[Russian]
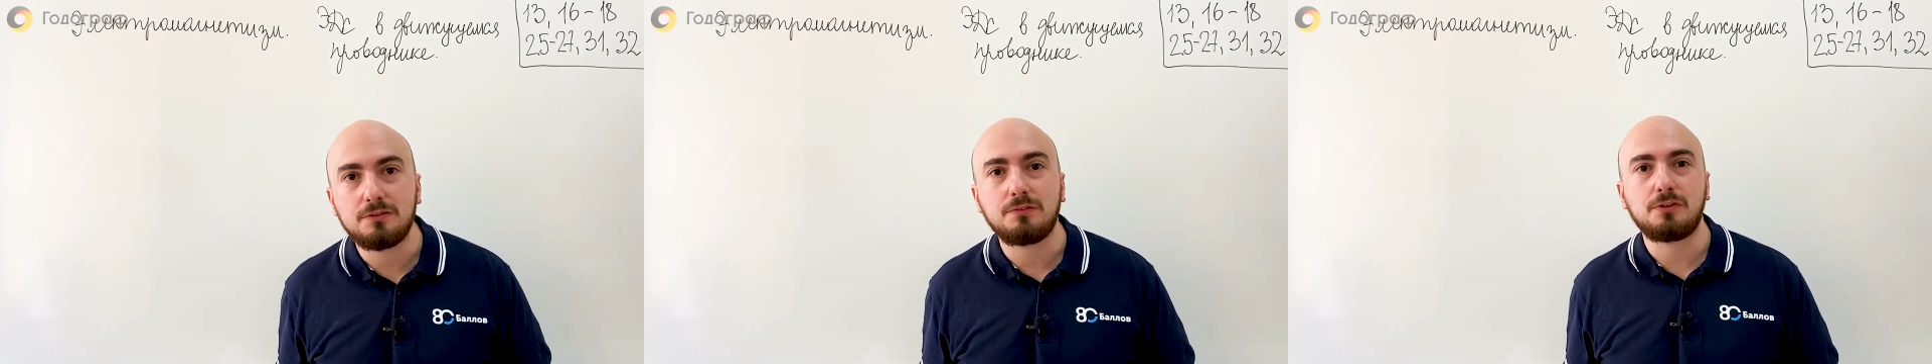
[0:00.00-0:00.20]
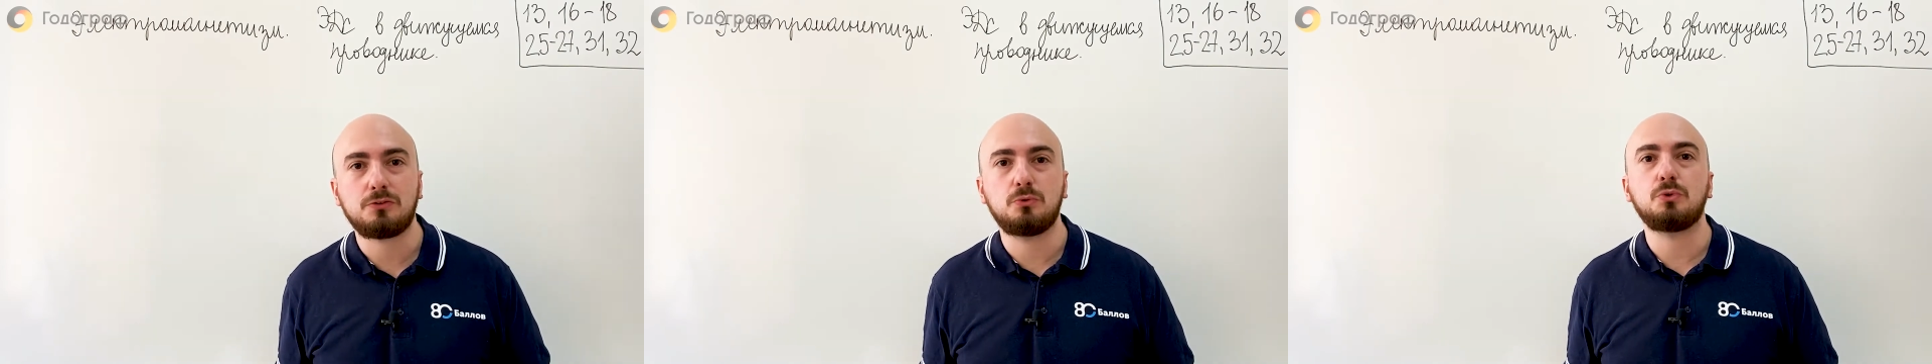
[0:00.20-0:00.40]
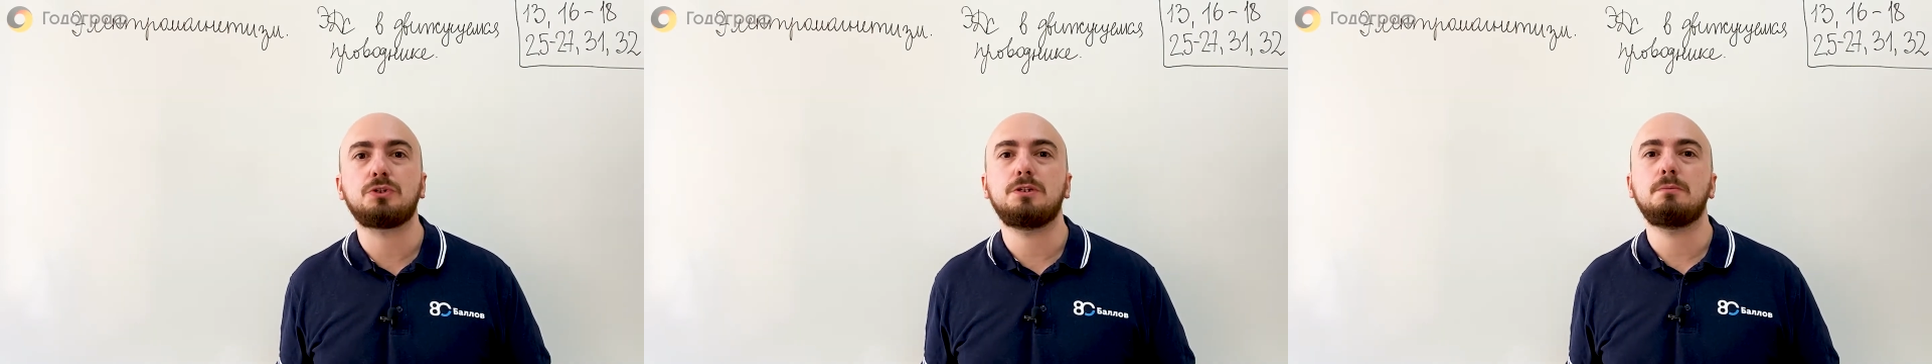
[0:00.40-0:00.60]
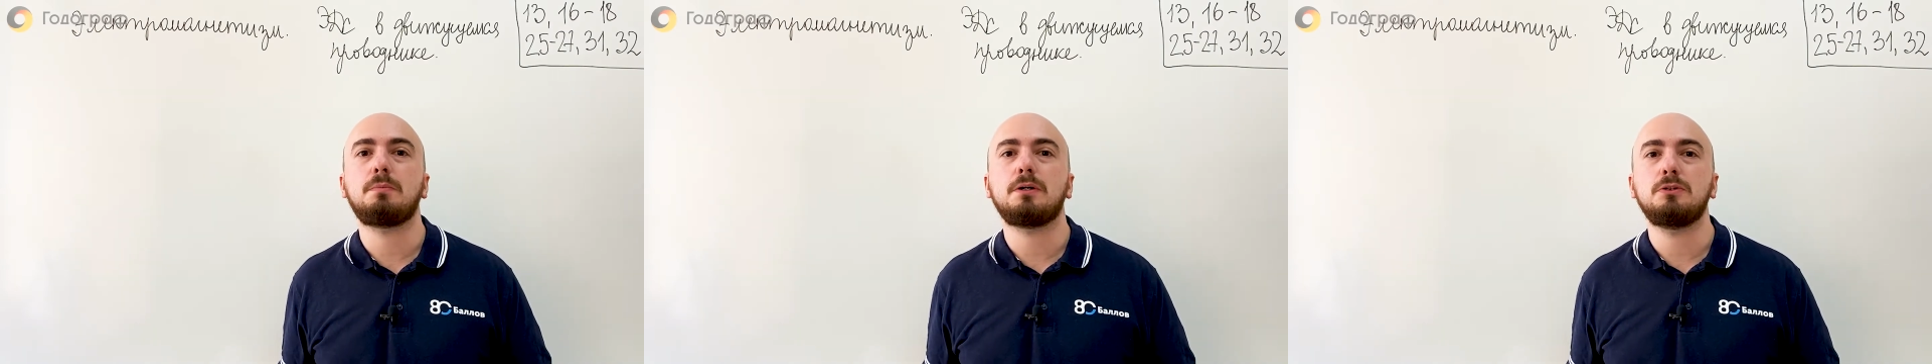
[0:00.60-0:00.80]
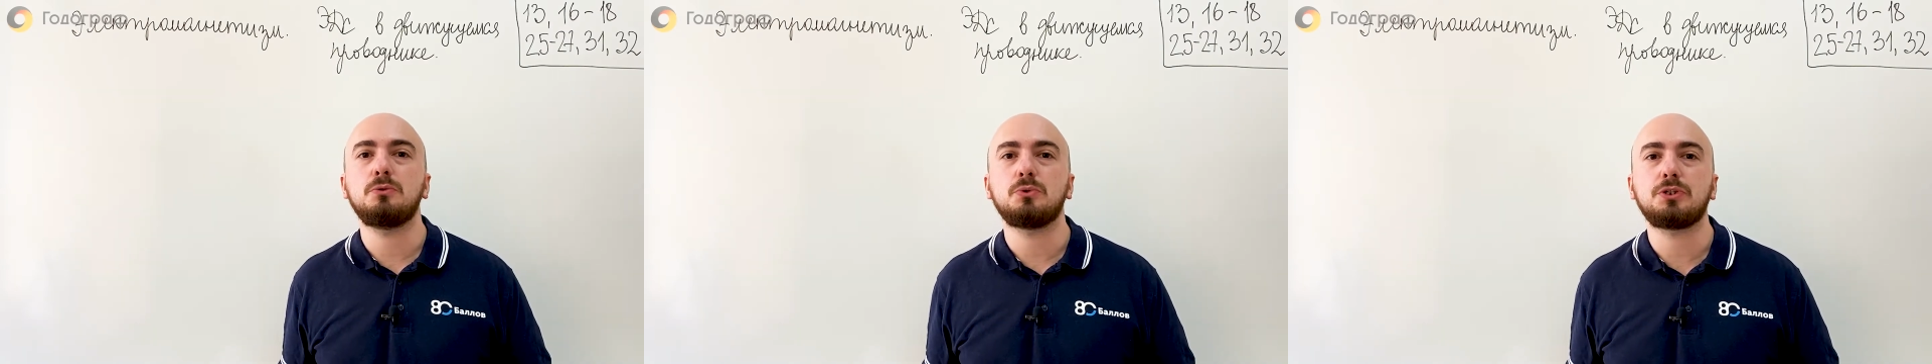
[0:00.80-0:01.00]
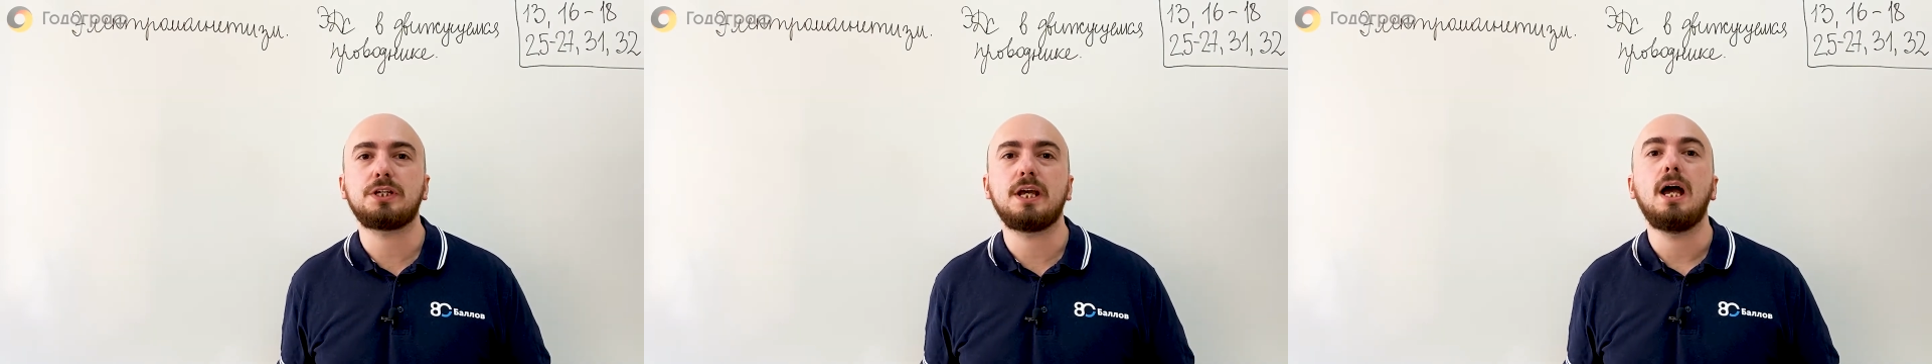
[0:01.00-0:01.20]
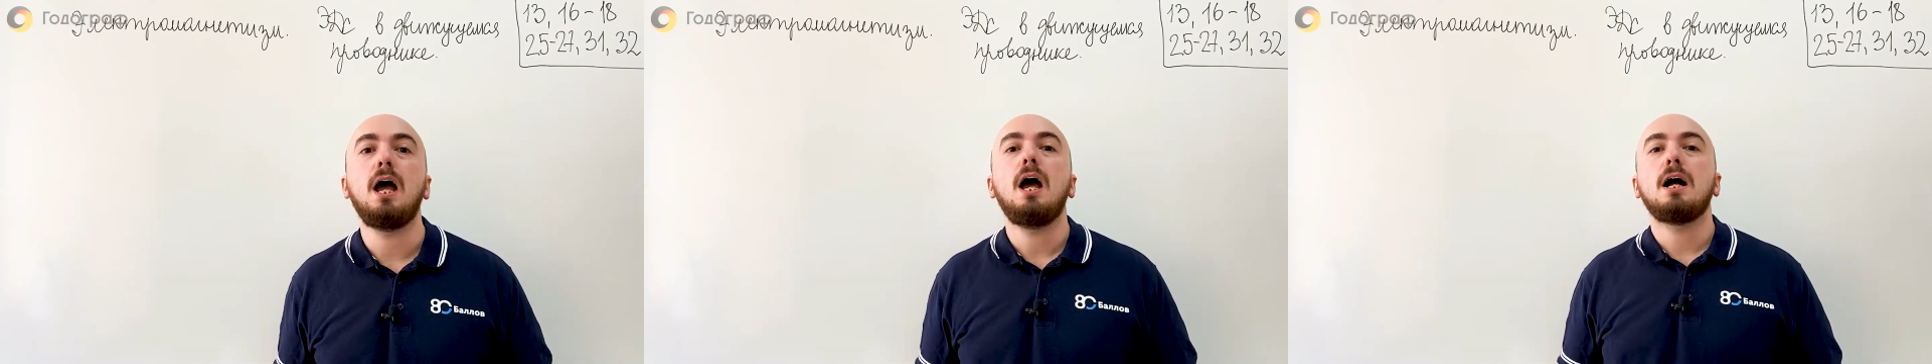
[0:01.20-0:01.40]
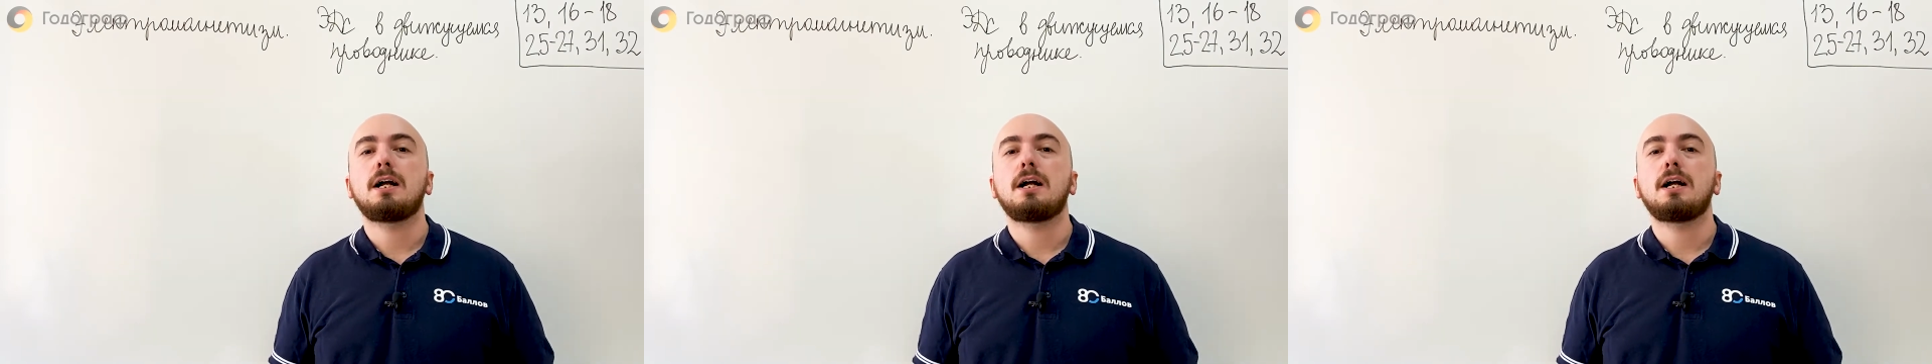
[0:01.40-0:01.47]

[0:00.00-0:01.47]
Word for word: на воздушной подушке,